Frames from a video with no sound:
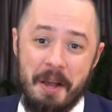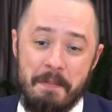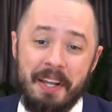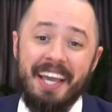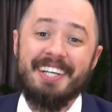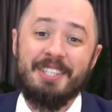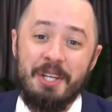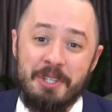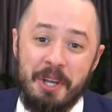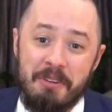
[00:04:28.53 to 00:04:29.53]
Para que gastar
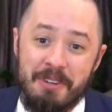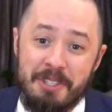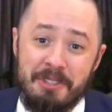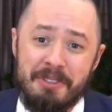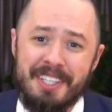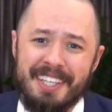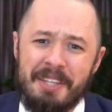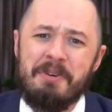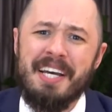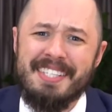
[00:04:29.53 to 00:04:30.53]
dinheiro investindo em
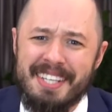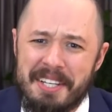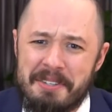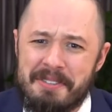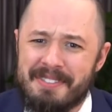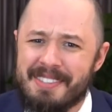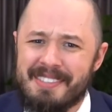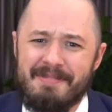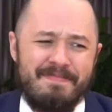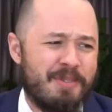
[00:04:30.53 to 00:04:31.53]
educação,
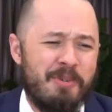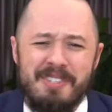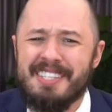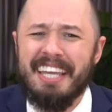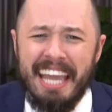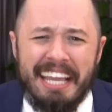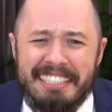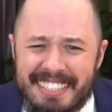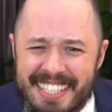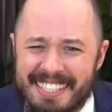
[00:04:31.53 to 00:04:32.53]

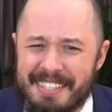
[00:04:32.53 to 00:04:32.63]
consciência,